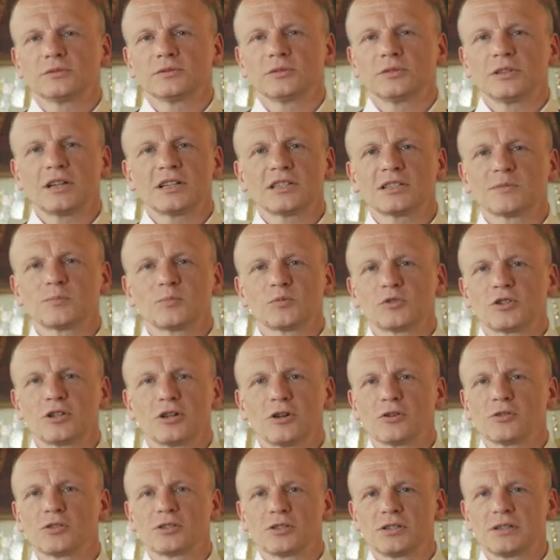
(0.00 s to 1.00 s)
To nas
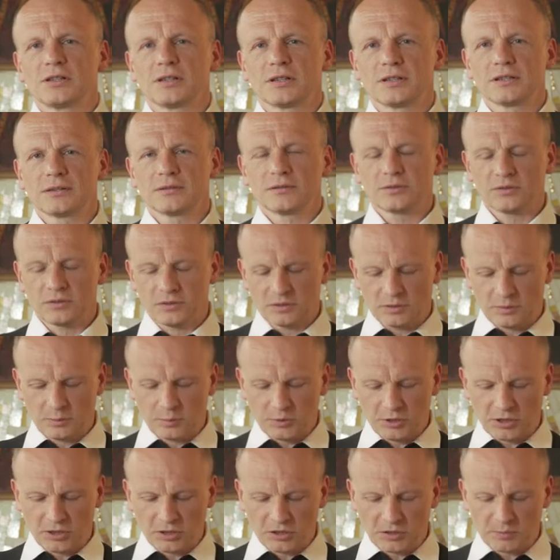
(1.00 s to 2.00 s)
przerośnie,
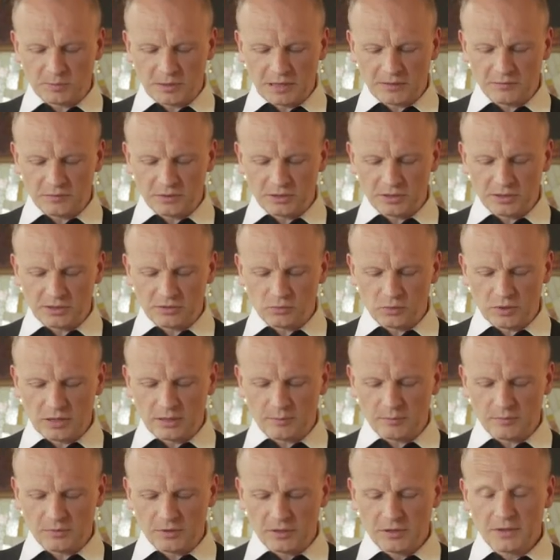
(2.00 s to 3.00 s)
żeby się rozprawić ze
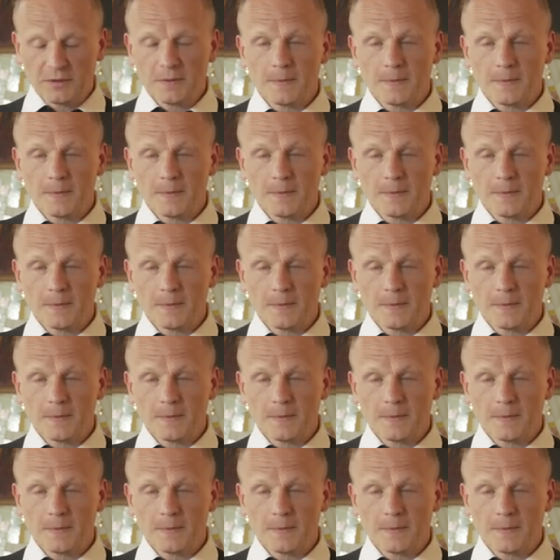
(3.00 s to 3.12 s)
złem.